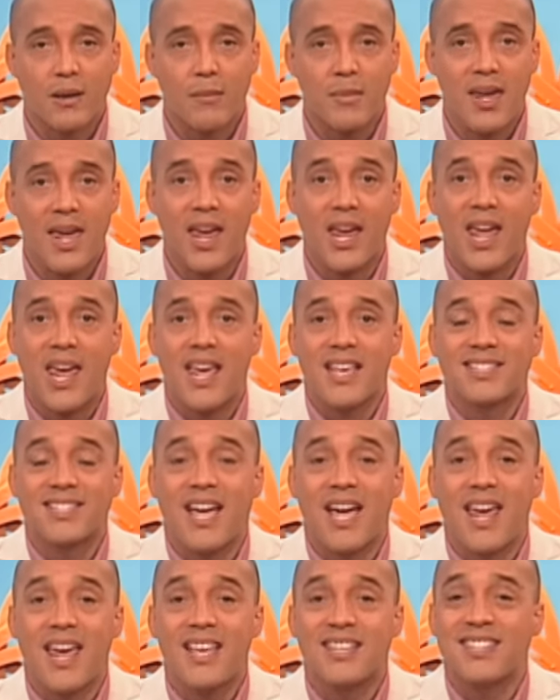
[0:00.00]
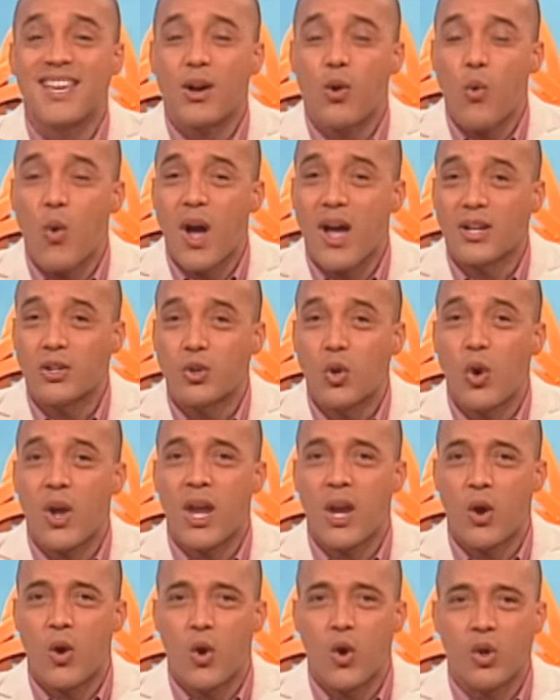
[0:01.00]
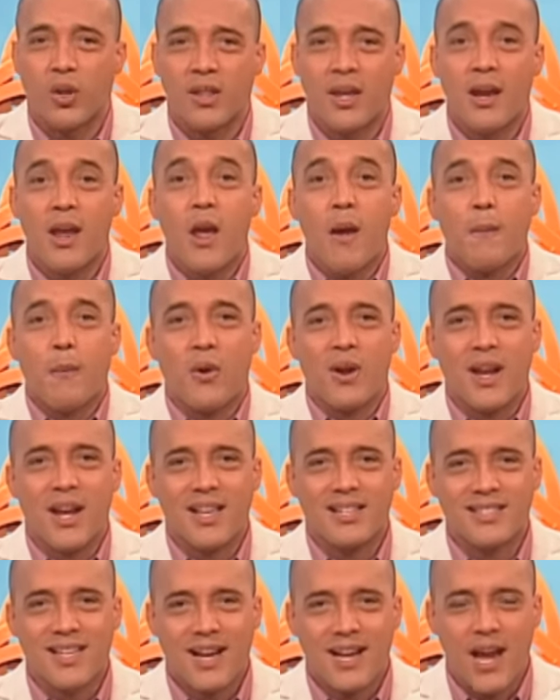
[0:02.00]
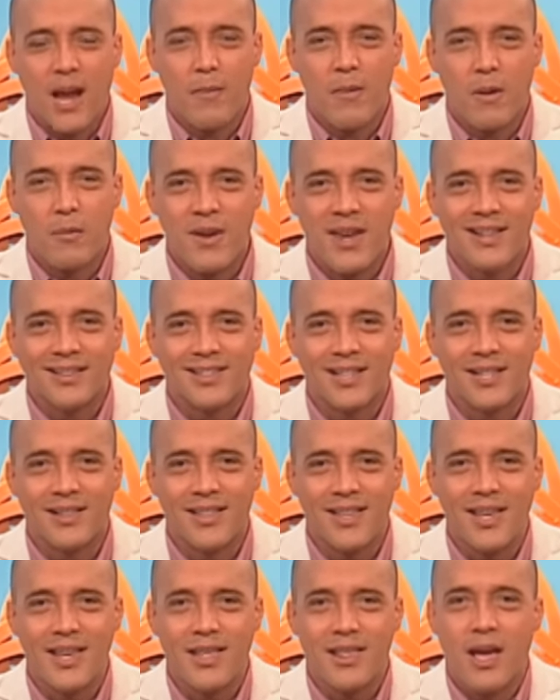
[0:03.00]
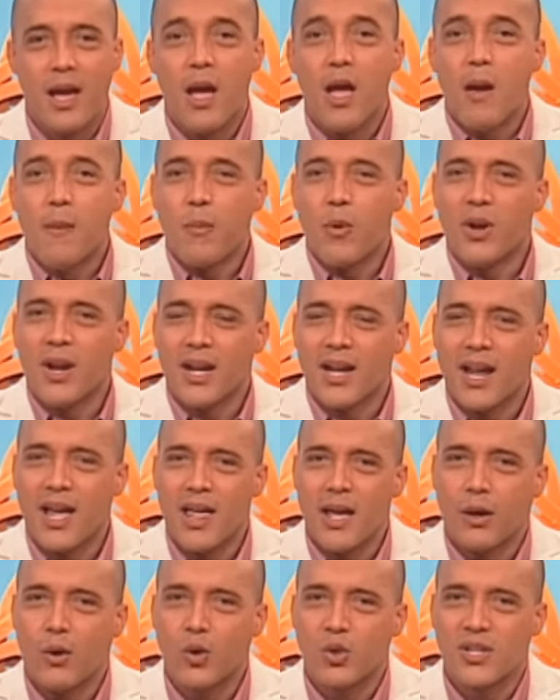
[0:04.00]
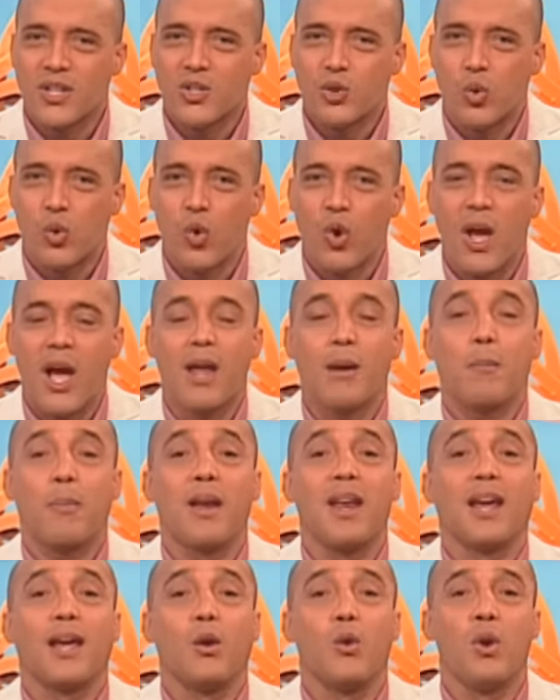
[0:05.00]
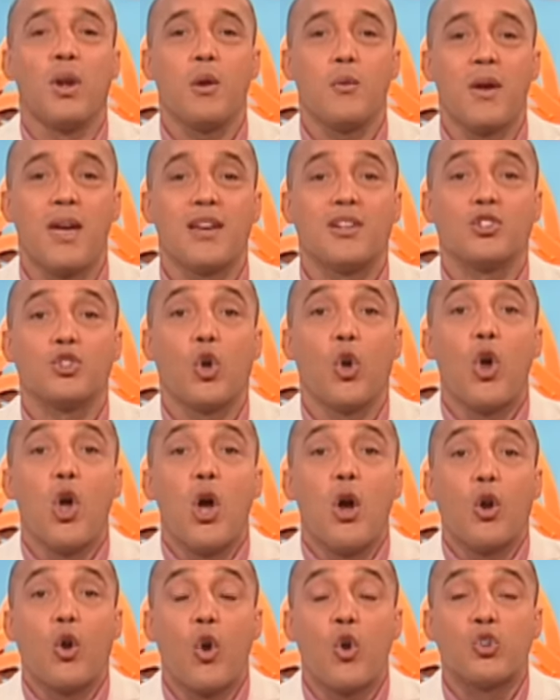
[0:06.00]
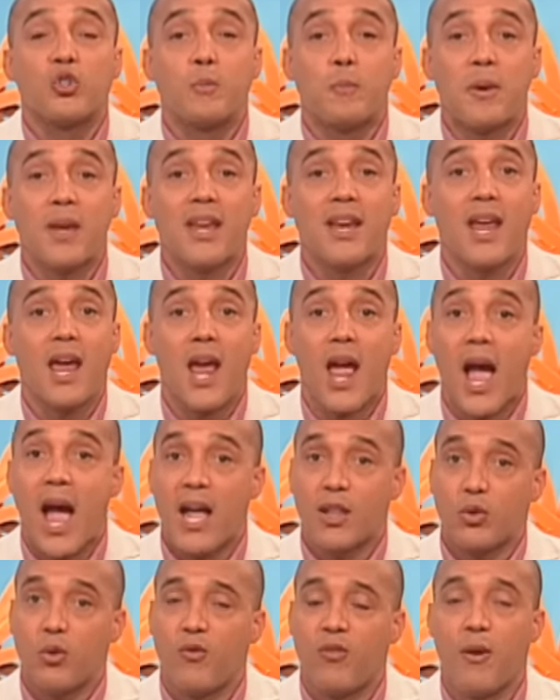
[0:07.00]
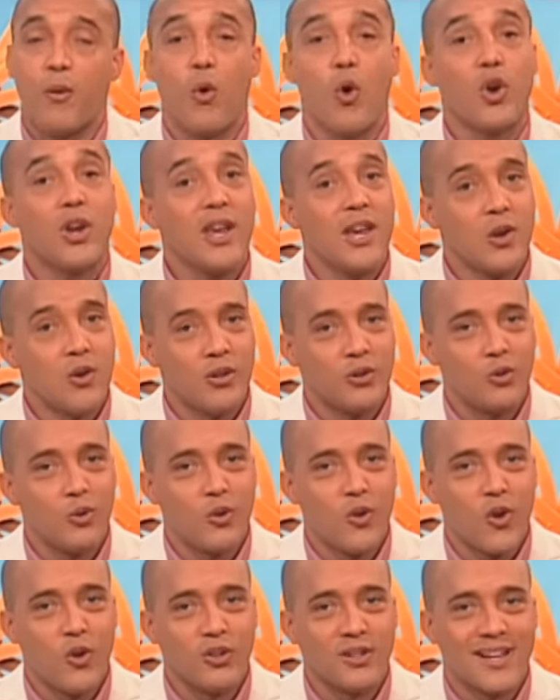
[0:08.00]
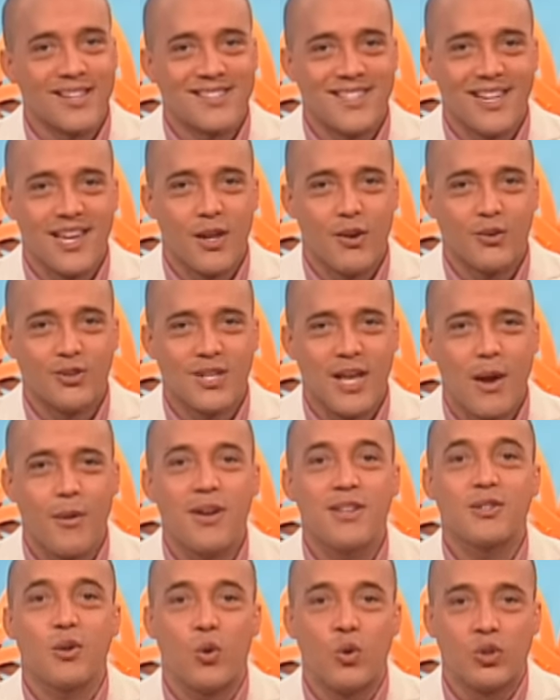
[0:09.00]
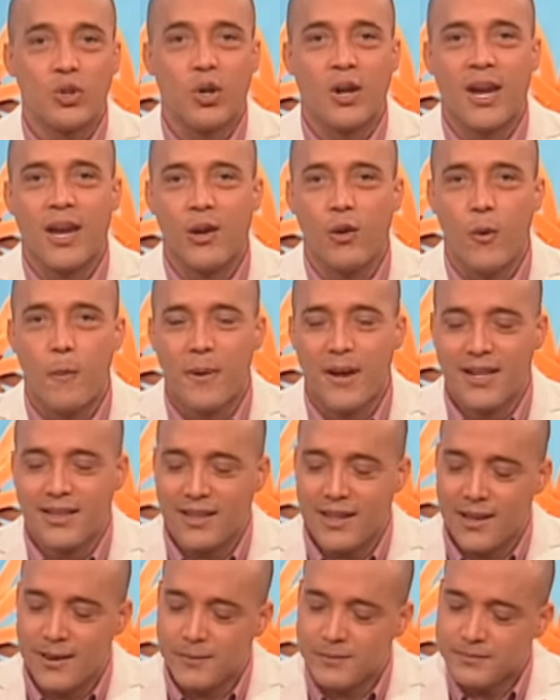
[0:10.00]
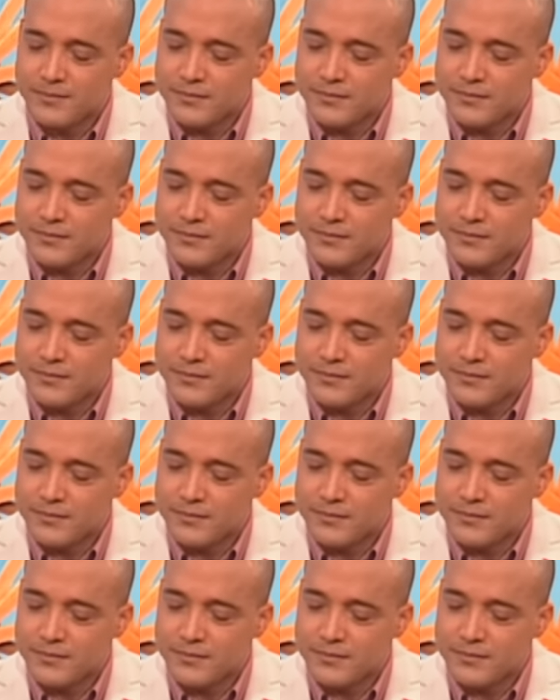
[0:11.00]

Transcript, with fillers: también esa, ese cuarto en orden, poner esa cama bien tendida, poner cada cosa en su lugar para que el universo conspire a tu favor y no en tu contra. Así que ya lo sabes, un toque de luz para ti.